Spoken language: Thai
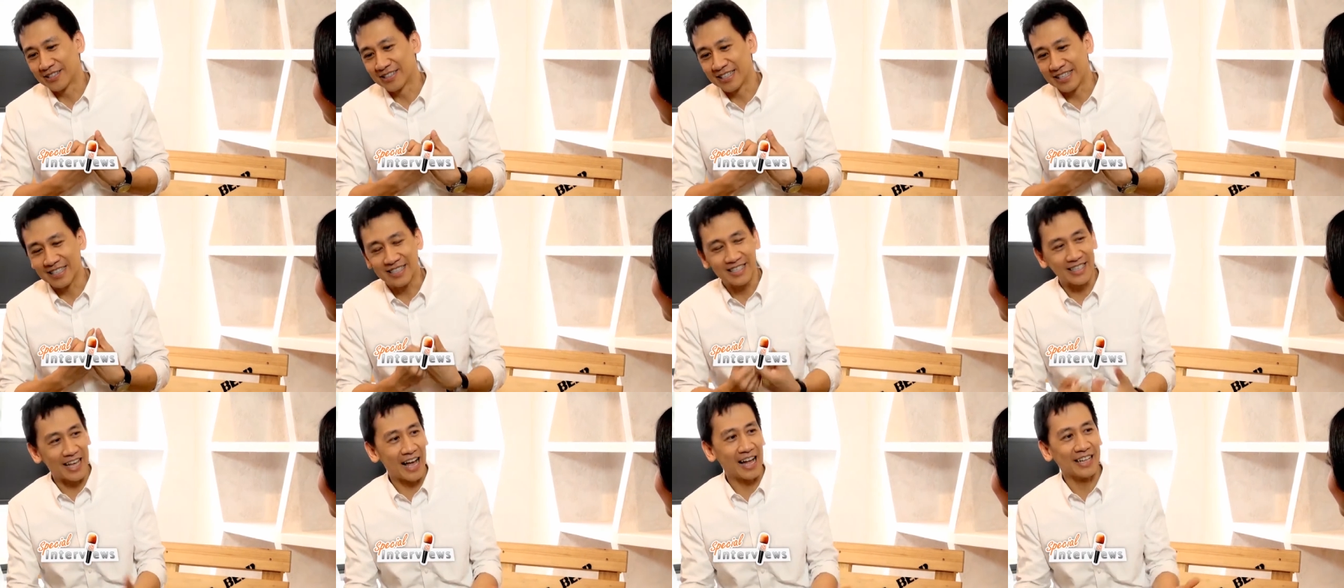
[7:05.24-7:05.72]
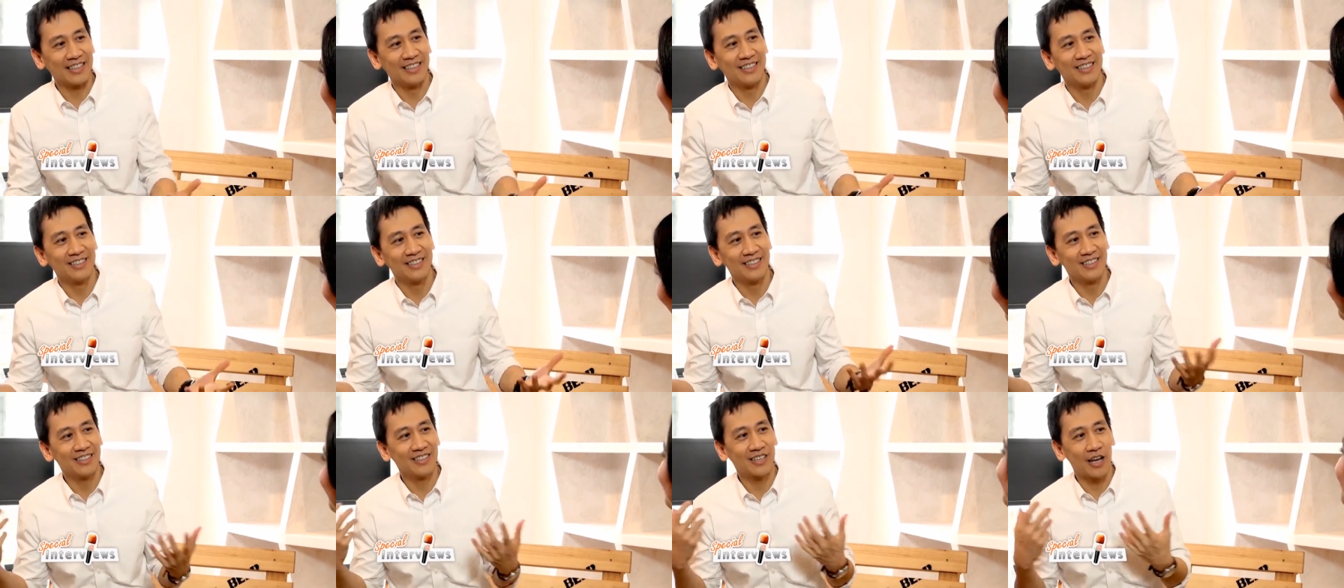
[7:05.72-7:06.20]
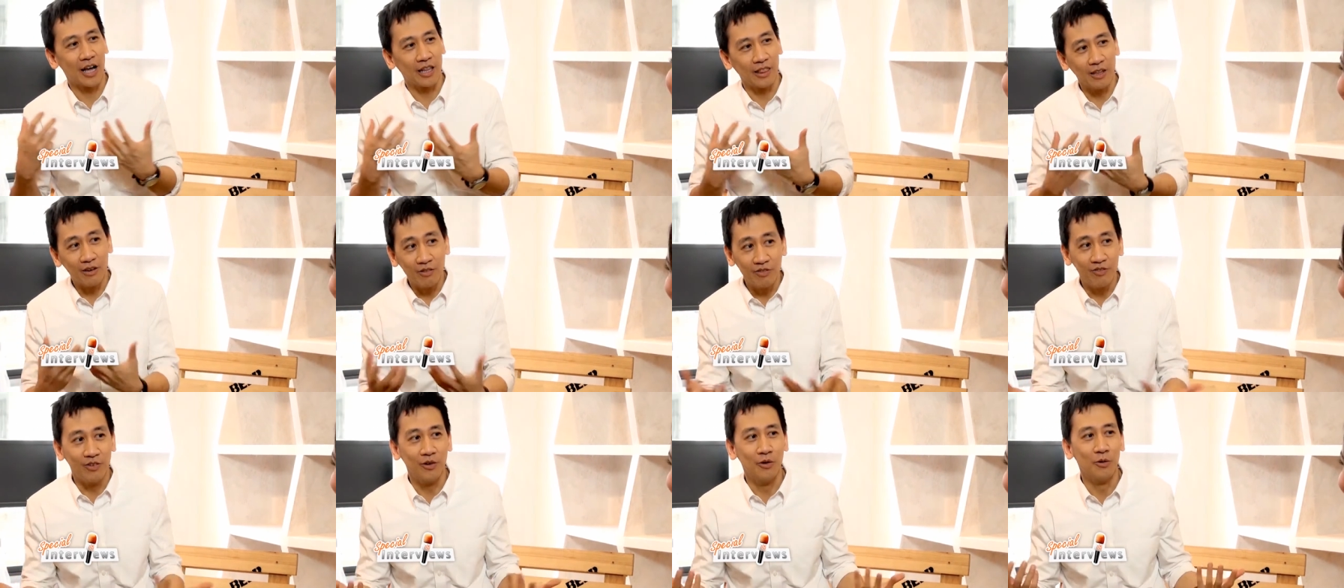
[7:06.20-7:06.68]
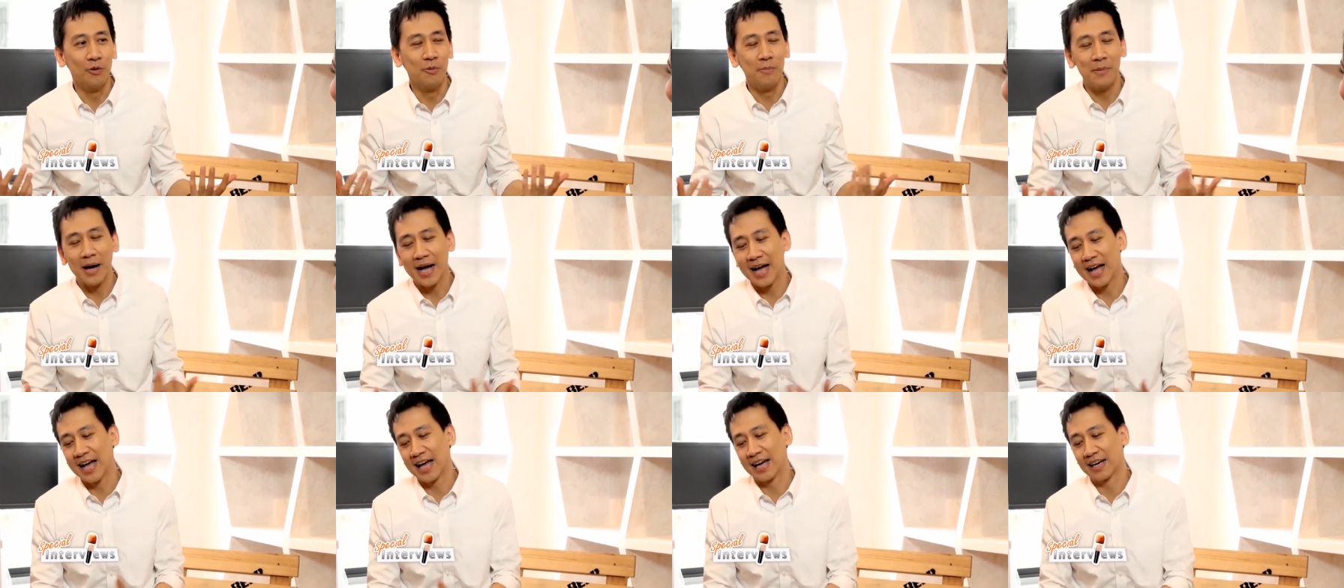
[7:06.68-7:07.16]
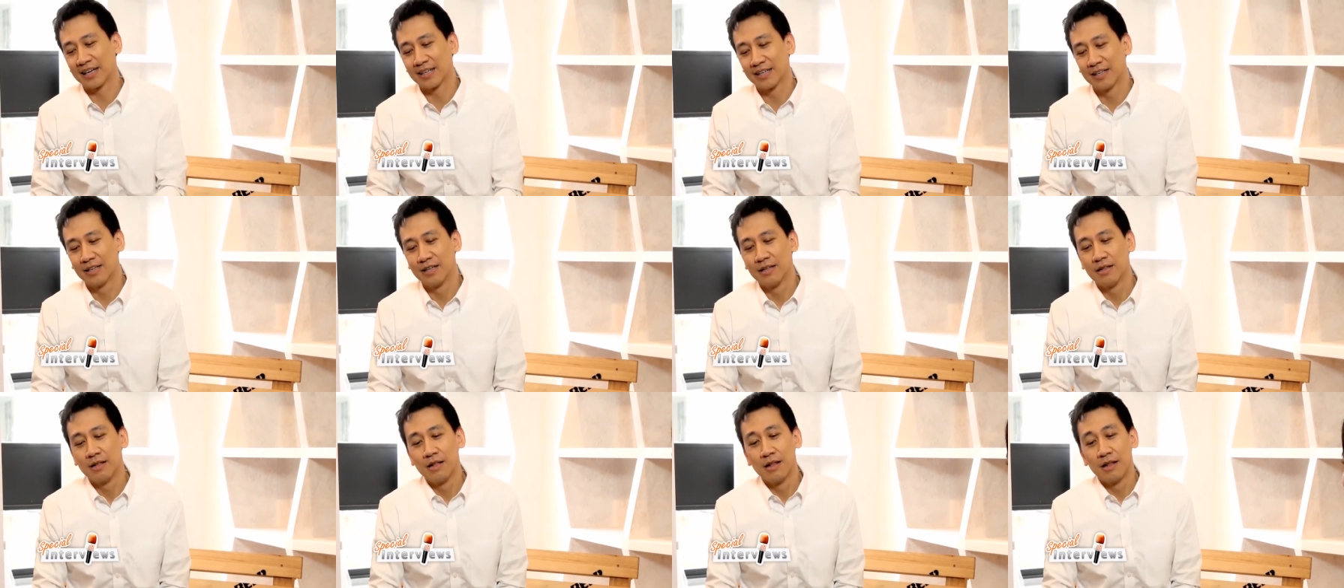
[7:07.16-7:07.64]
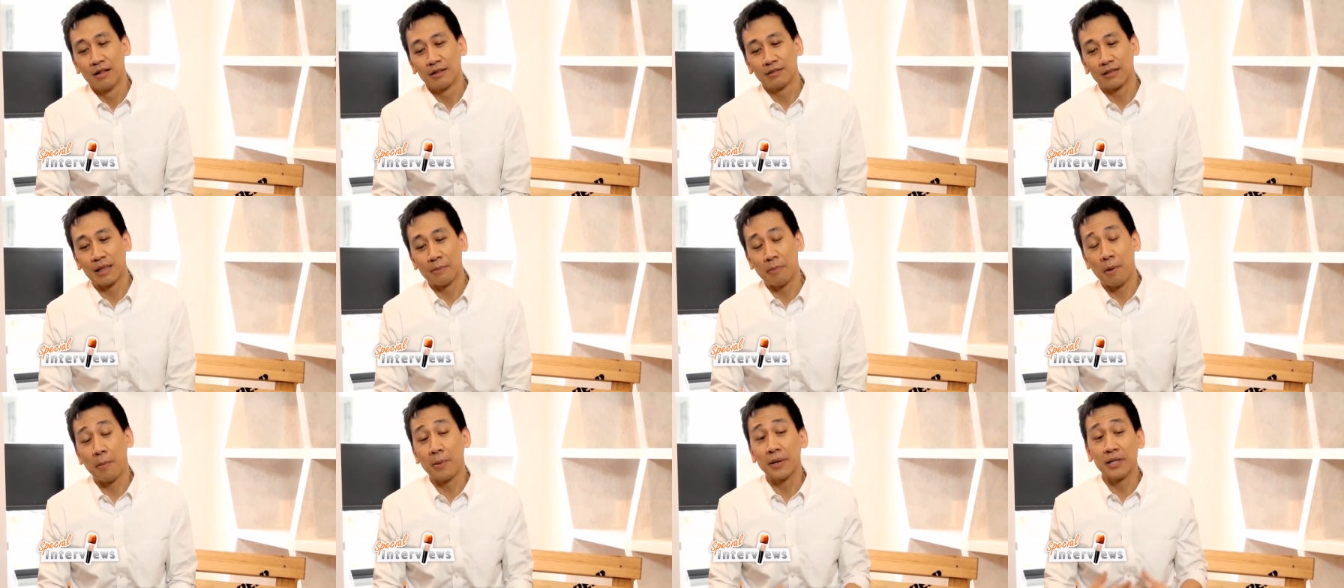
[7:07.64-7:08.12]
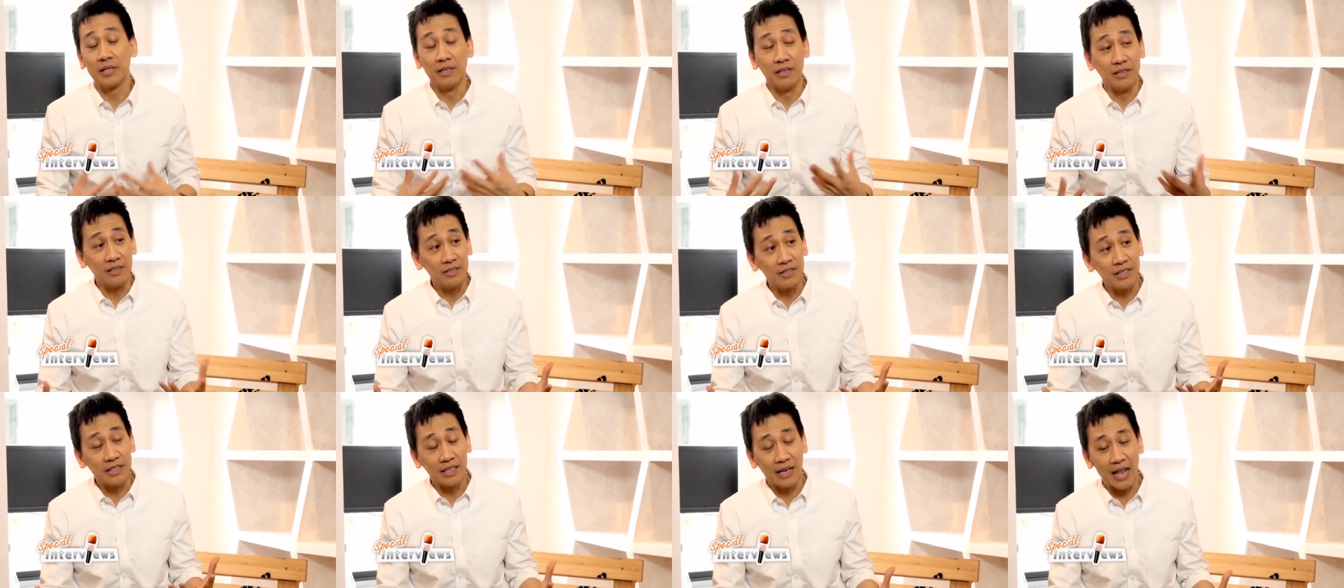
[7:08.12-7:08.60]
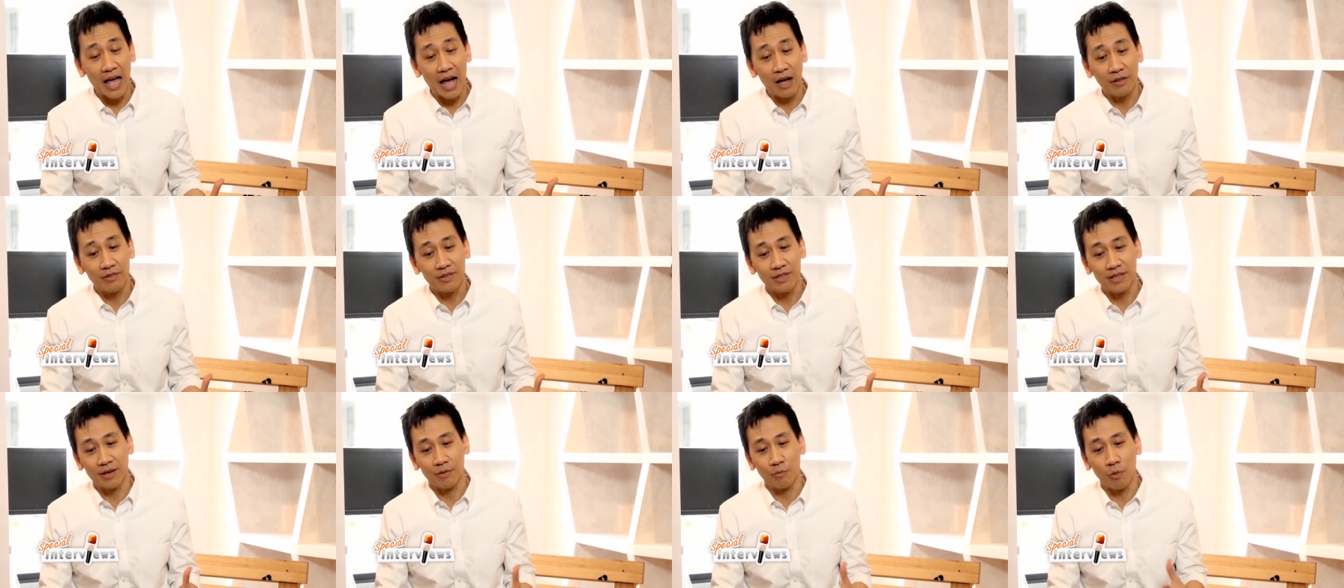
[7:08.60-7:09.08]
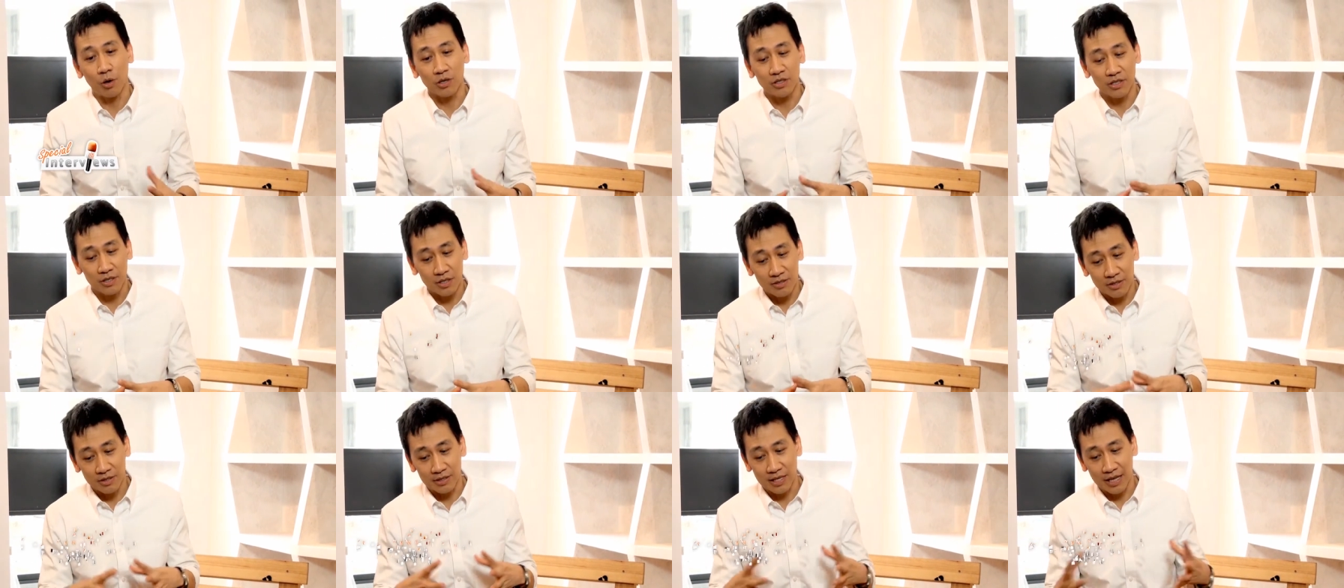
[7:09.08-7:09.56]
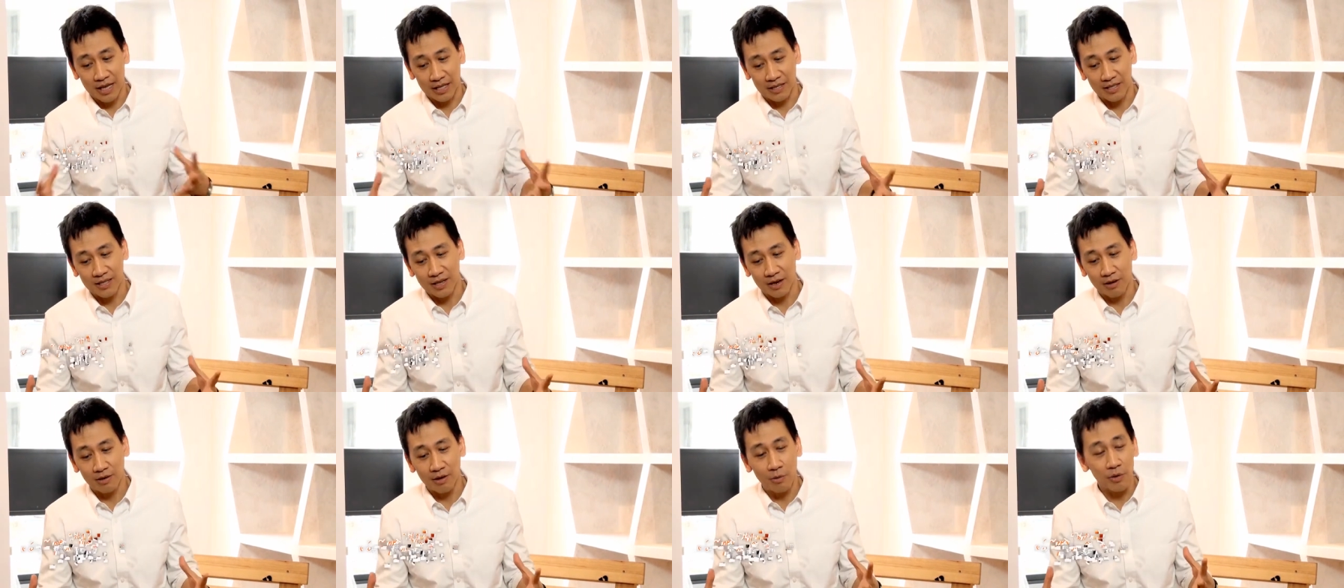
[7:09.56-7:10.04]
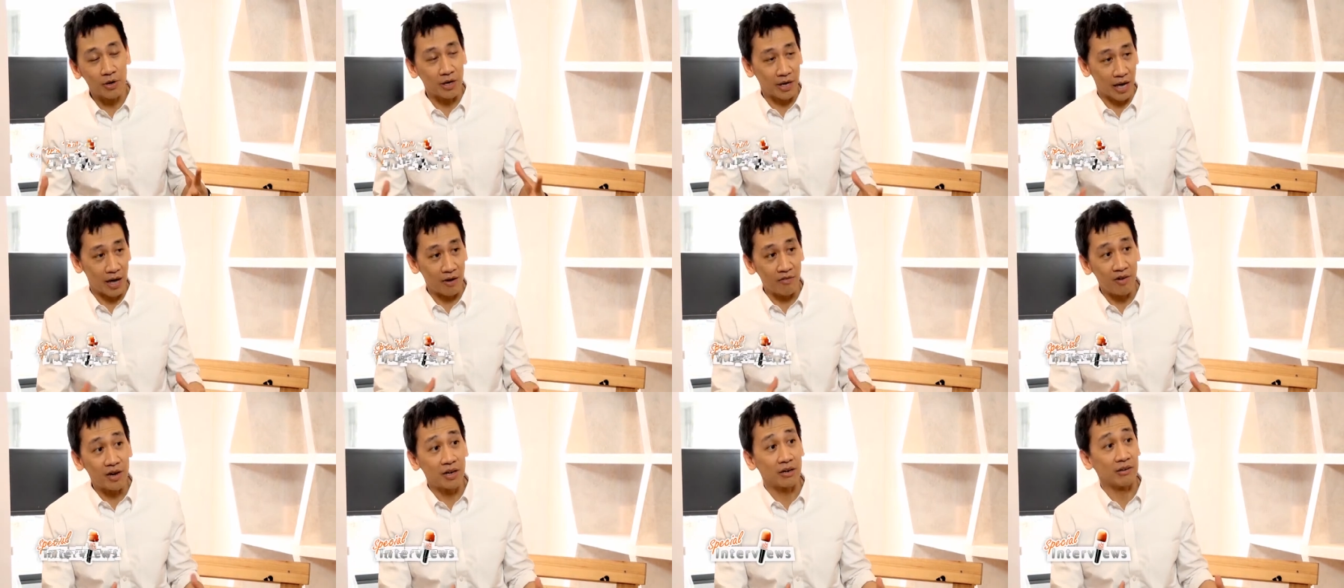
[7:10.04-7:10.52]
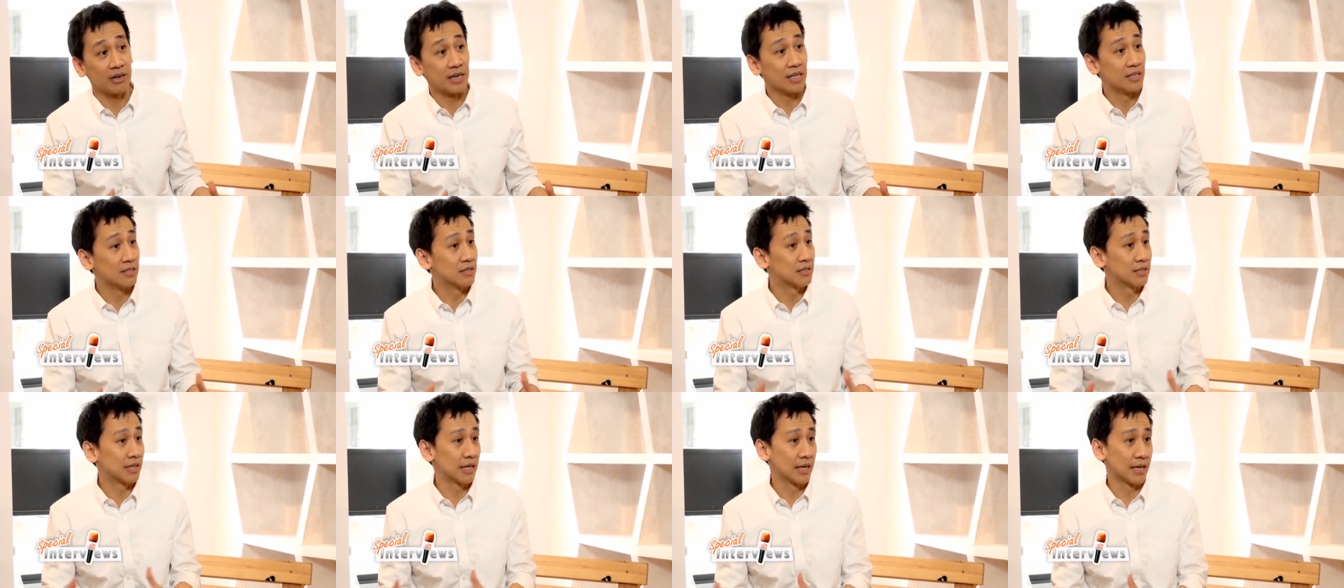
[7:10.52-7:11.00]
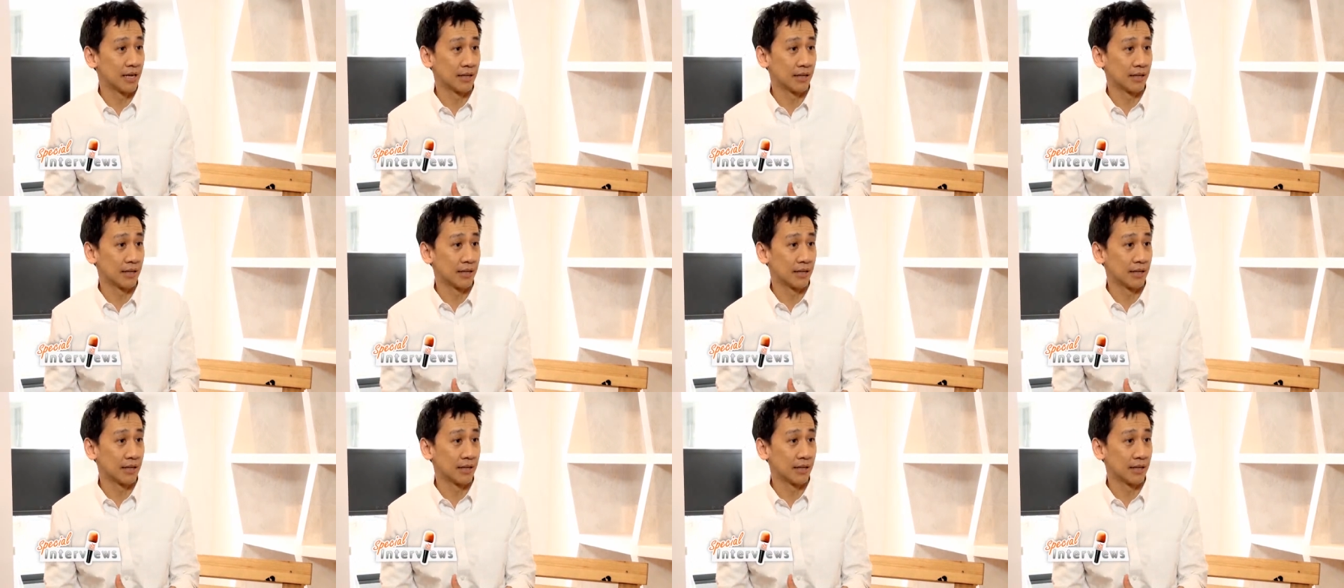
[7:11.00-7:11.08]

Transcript: สีสันคัลเลอร์ฟูลมากแต่พอไปถึงจริงแล้วเนี่ยวอชิงตันสเตทเนี่ยเขาเรียกว่าวอร์กรีนสเต